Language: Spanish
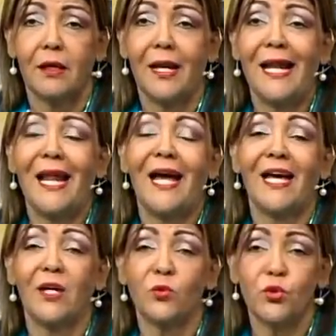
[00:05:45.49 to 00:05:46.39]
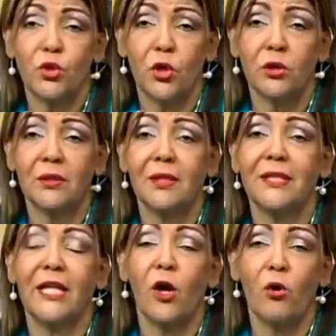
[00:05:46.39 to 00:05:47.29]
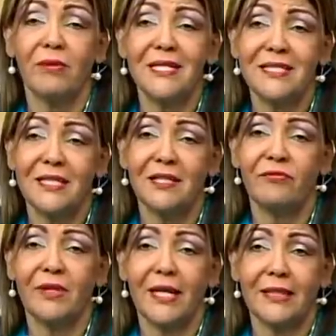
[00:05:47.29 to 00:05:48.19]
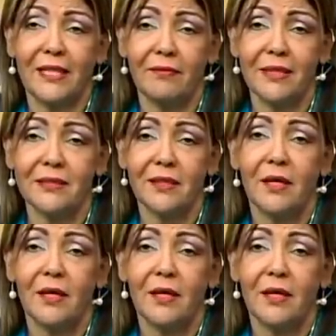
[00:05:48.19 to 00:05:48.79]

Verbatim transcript: la ejecución de obras significativas